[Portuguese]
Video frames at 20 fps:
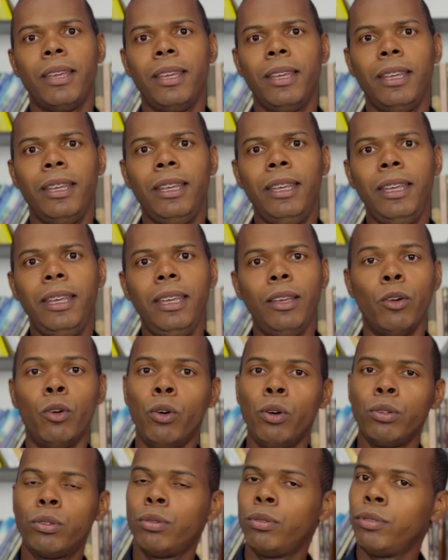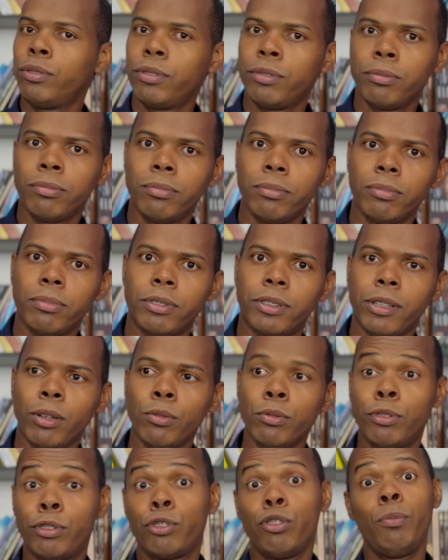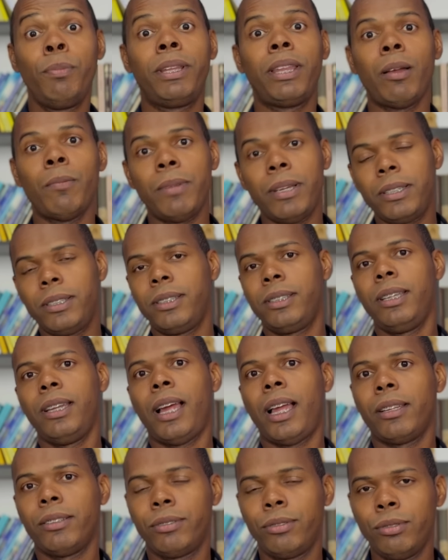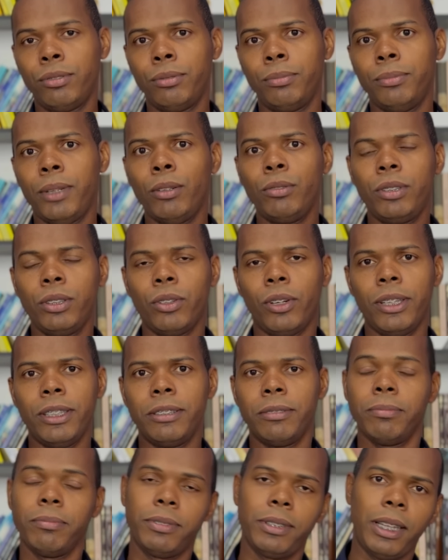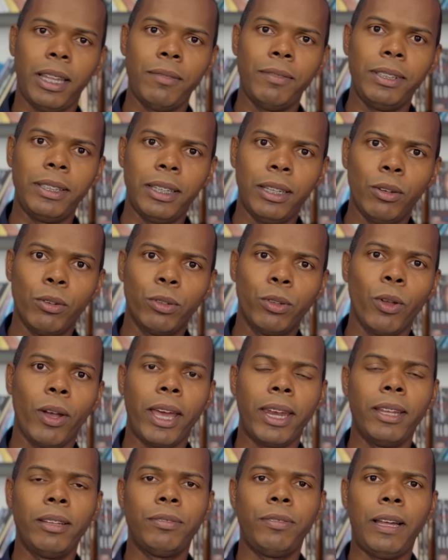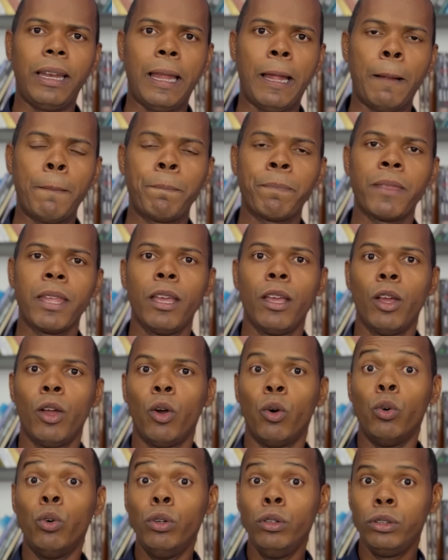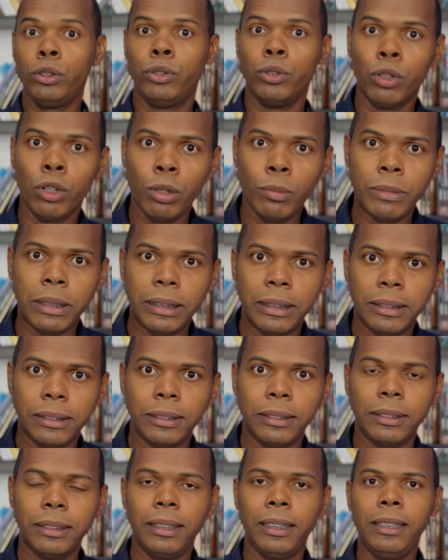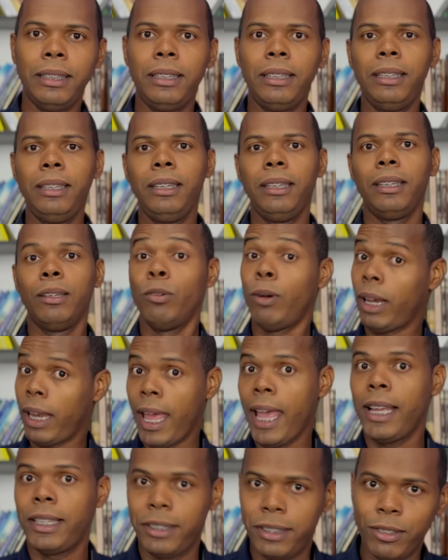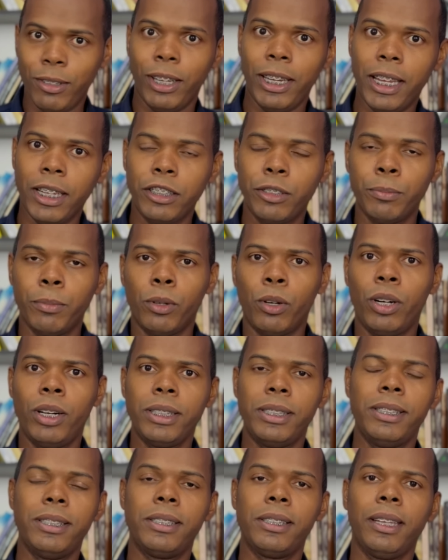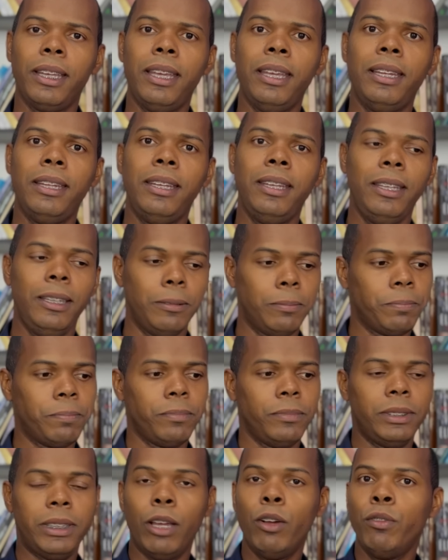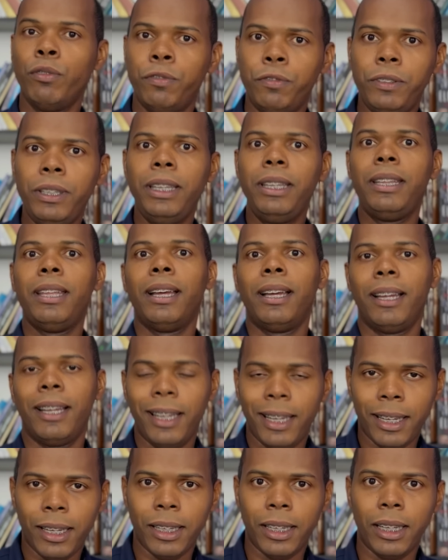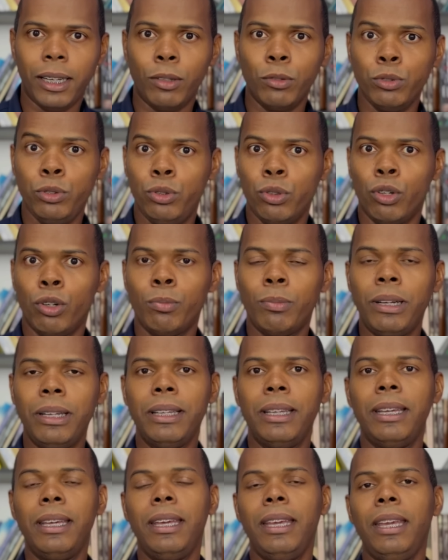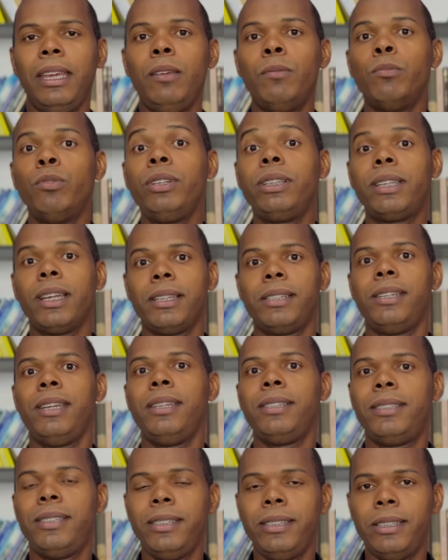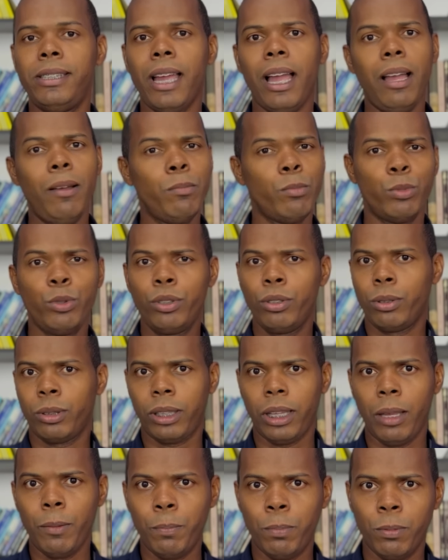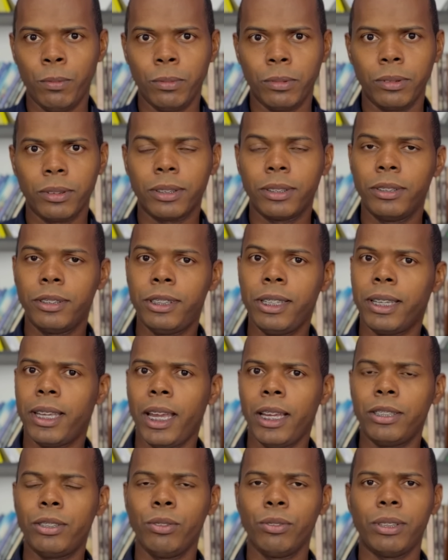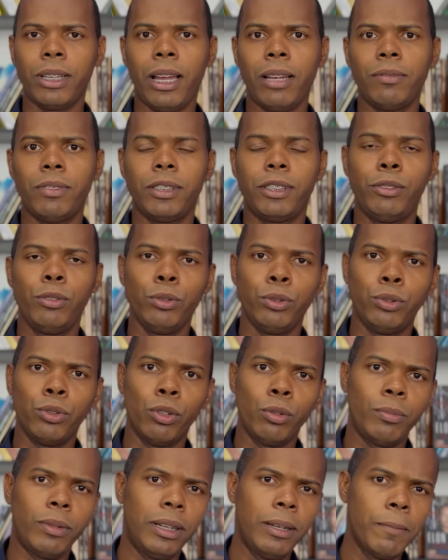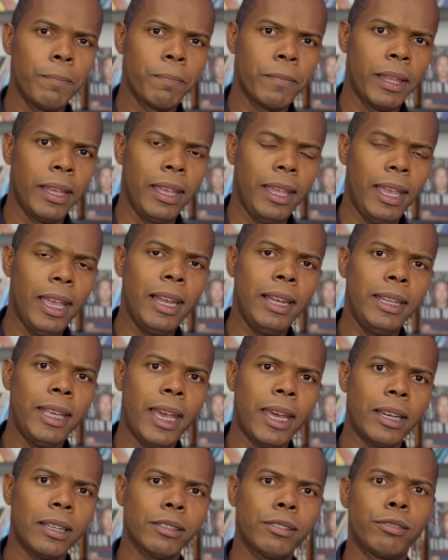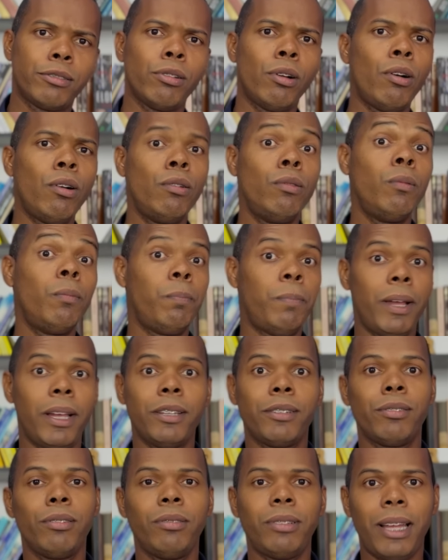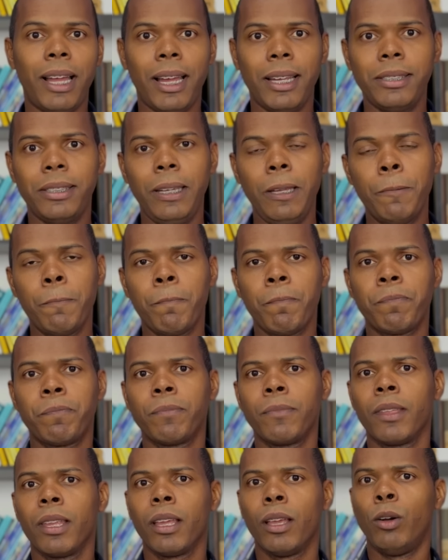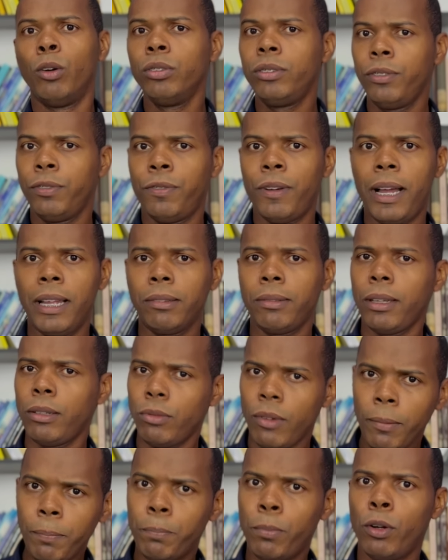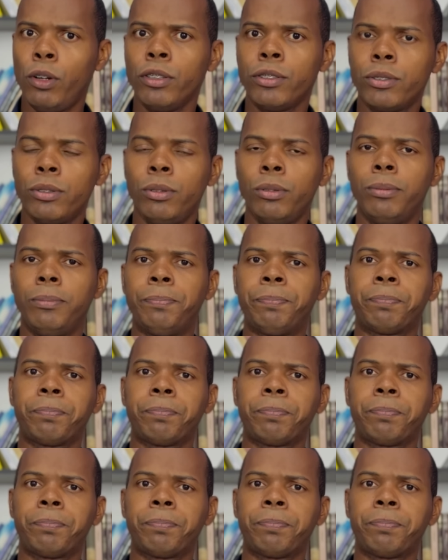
e outros são subitamente tirados do meio de nós. Você deve entender o que eu estou querendo falar. O Joma, ele, o Alex, né, o Alex Borges, ele deu vida a, ao Joma e muita gente já há muito tempo se questionava se o Joma ele era só um personagem ou de fato era um apóstolo.